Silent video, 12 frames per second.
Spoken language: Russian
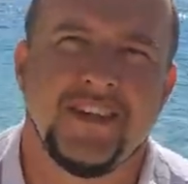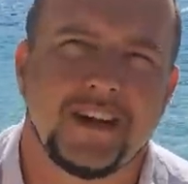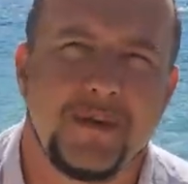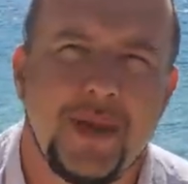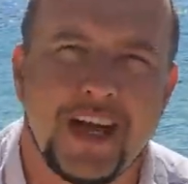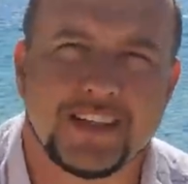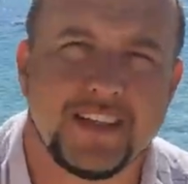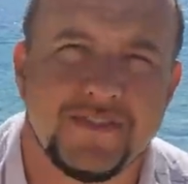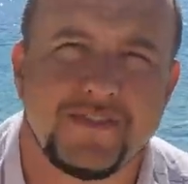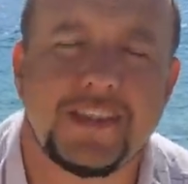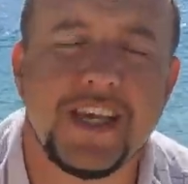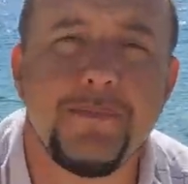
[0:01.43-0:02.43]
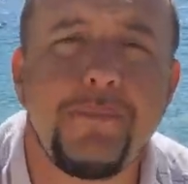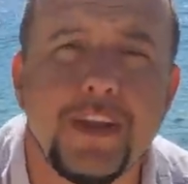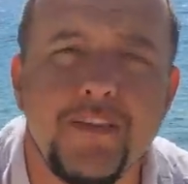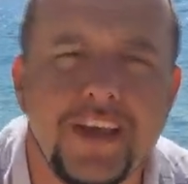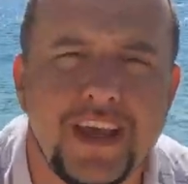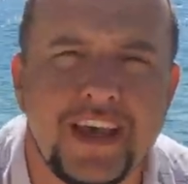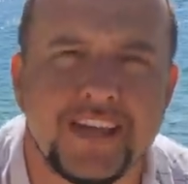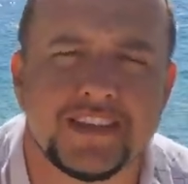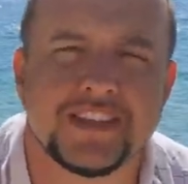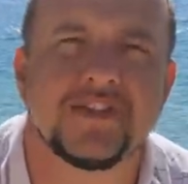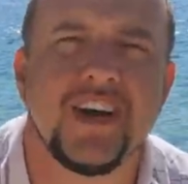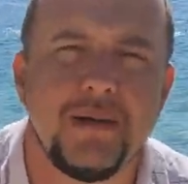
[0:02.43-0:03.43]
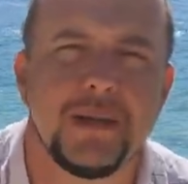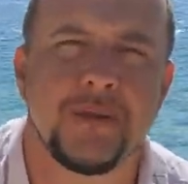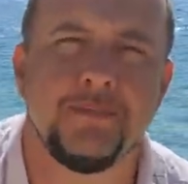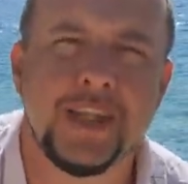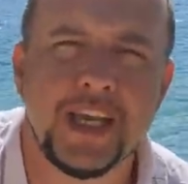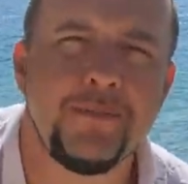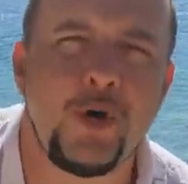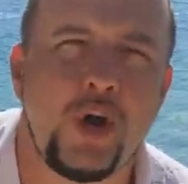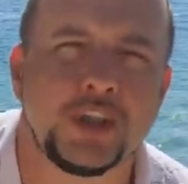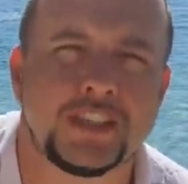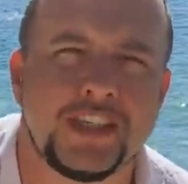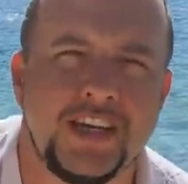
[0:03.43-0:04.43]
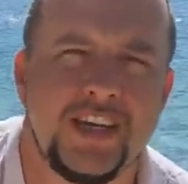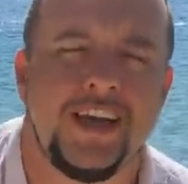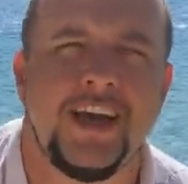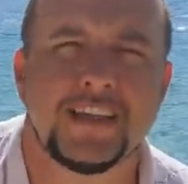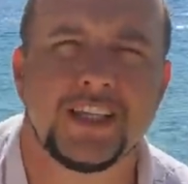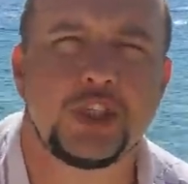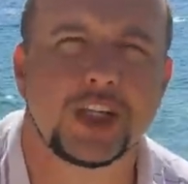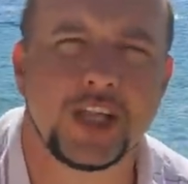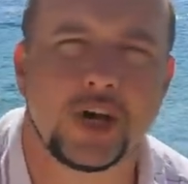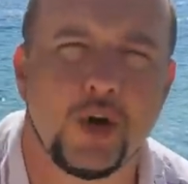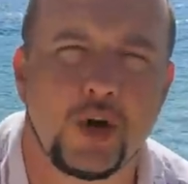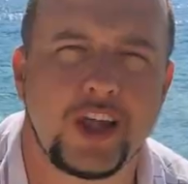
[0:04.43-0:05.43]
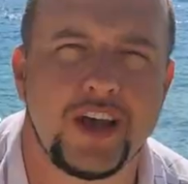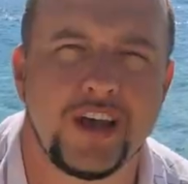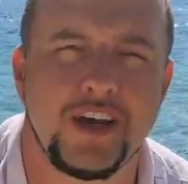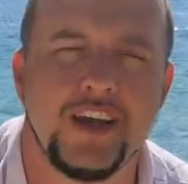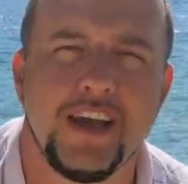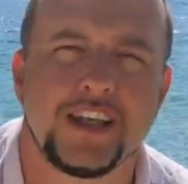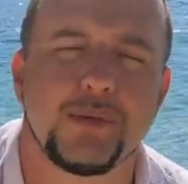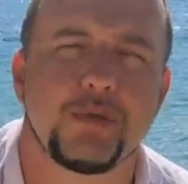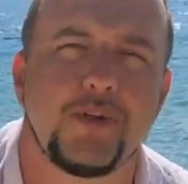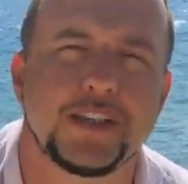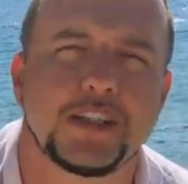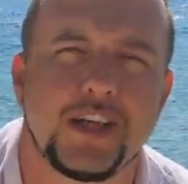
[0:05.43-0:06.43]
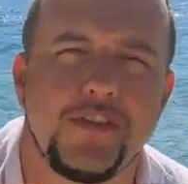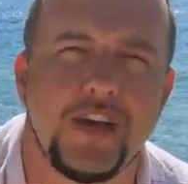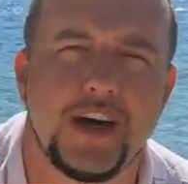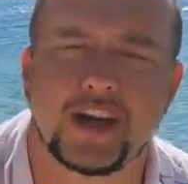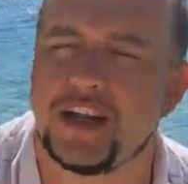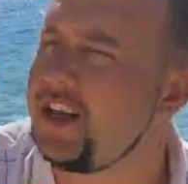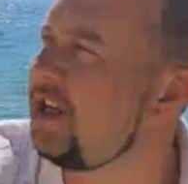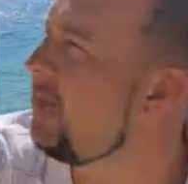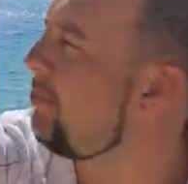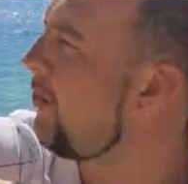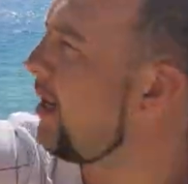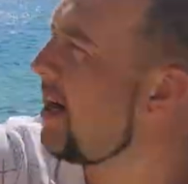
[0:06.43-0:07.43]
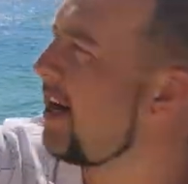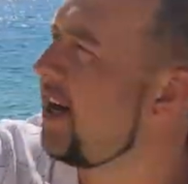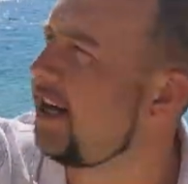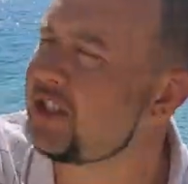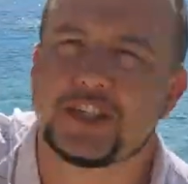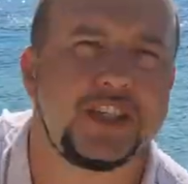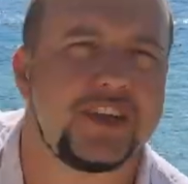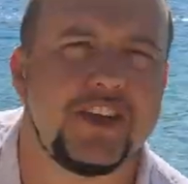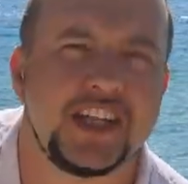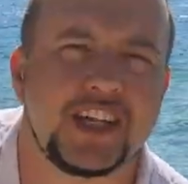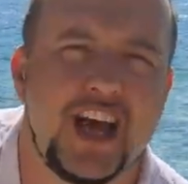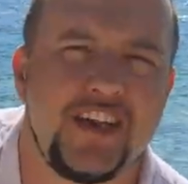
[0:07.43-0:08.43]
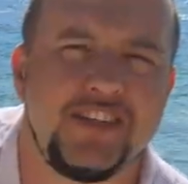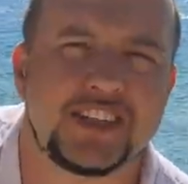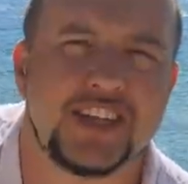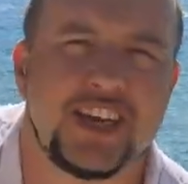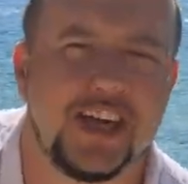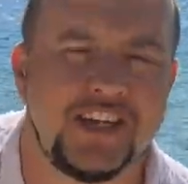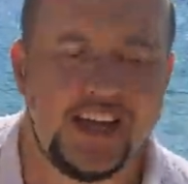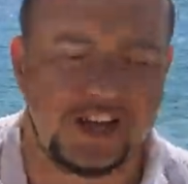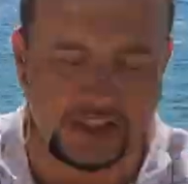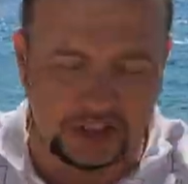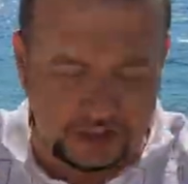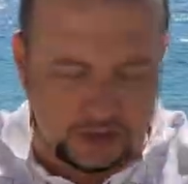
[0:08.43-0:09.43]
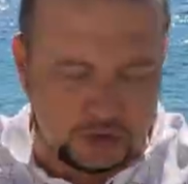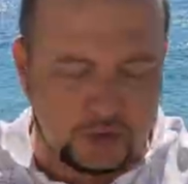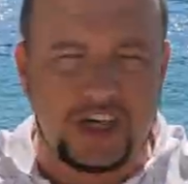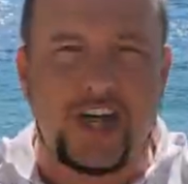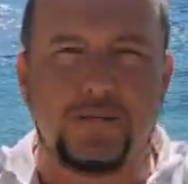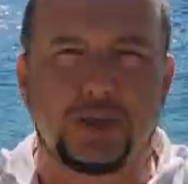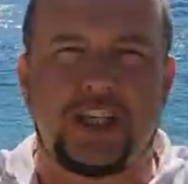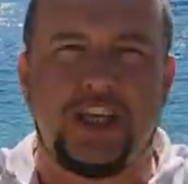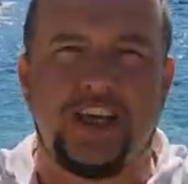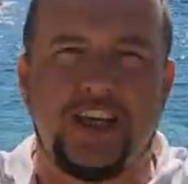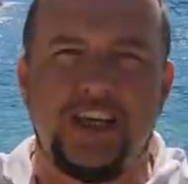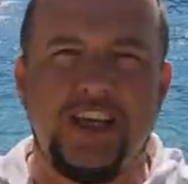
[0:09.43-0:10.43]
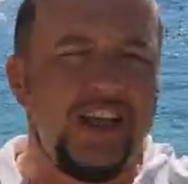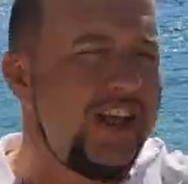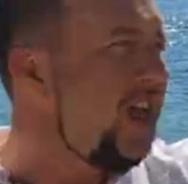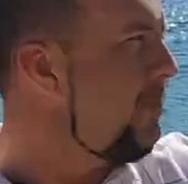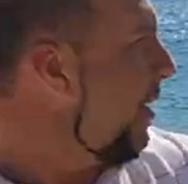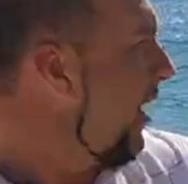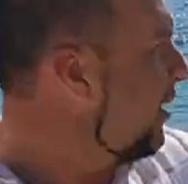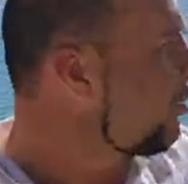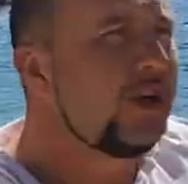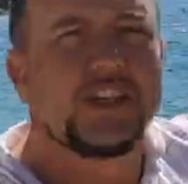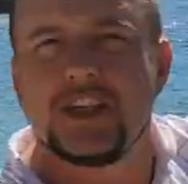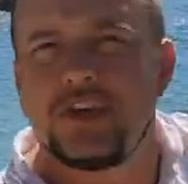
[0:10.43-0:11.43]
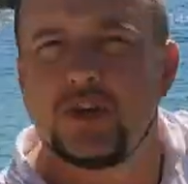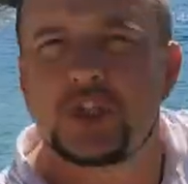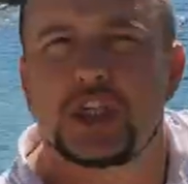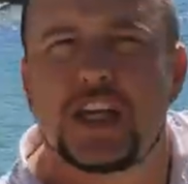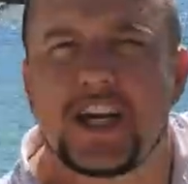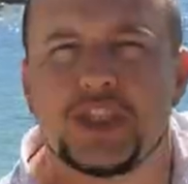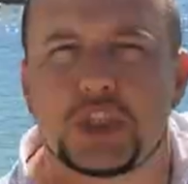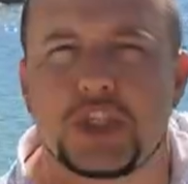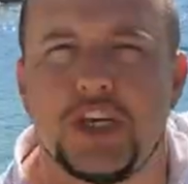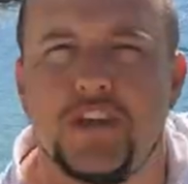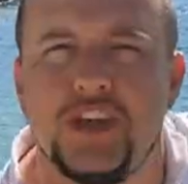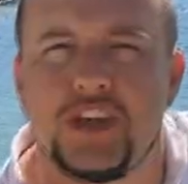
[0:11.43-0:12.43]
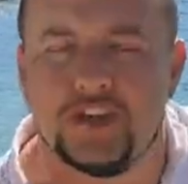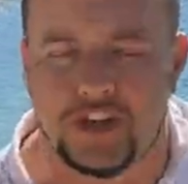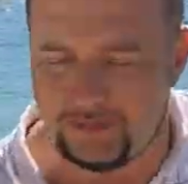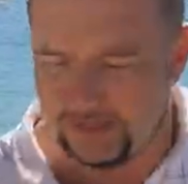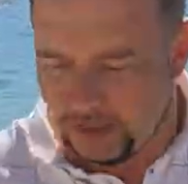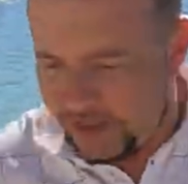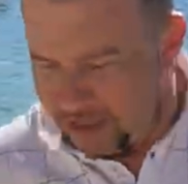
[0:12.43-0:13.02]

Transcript: Ребята, всем привет! С вами мне Монте, это Черногория, это Будванская ривьера и пляж Червеноглавица. Я сейчас сижу на камушке и показываю эти вот шикарнейшие виды вам.